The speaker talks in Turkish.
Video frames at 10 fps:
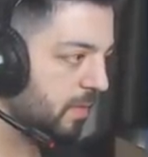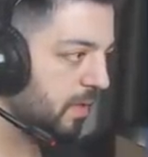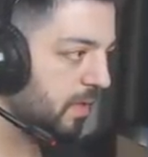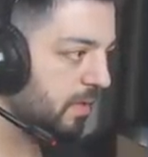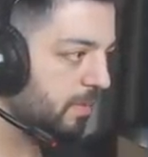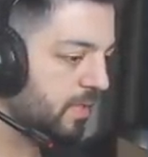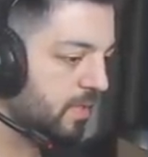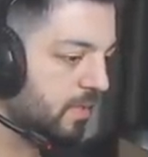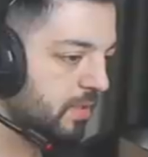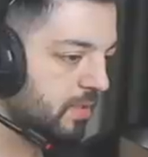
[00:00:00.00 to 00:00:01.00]
Ha, bak
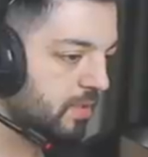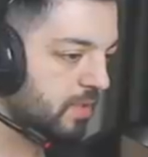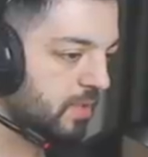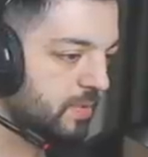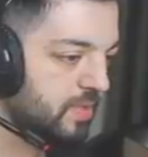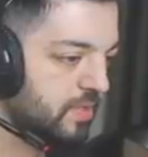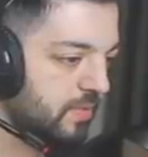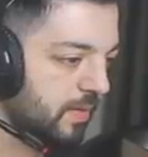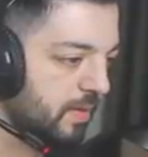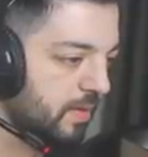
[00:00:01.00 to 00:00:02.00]
yatma
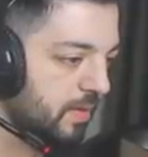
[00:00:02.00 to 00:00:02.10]
sesi var.